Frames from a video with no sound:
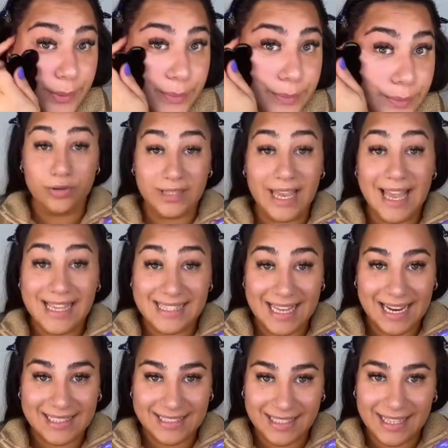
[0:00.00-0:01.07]
Und er
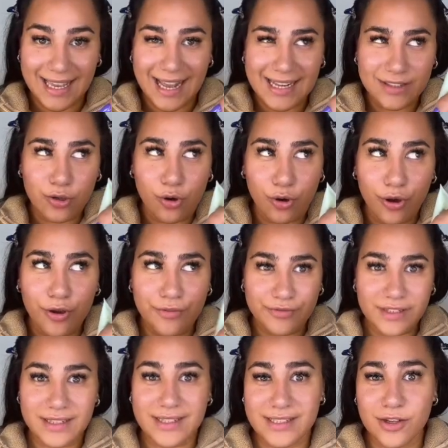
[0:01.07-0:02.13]
sagte ihr halt auch
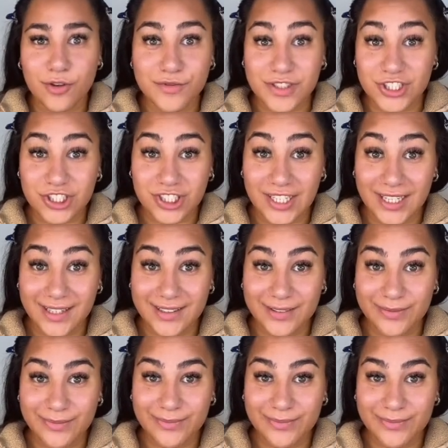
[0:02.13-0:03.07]
öfter, dass er auf sie steht.